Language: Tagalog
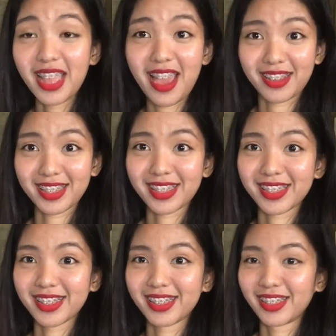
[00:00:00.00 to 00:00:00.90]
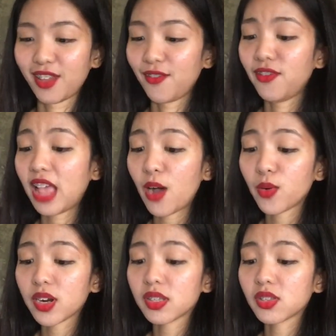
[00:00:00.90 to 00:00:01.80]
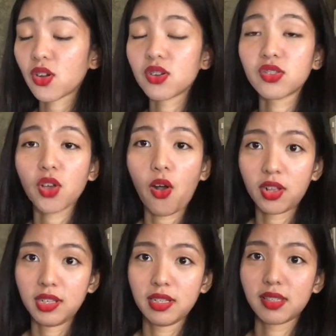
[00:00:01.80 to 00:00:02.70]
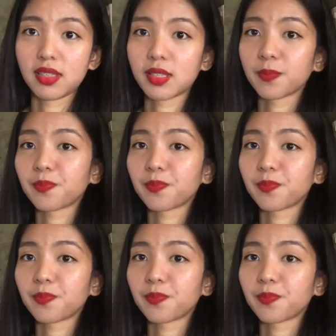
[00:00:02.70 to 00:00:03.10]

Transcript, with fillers: Next, flowers or chocolates?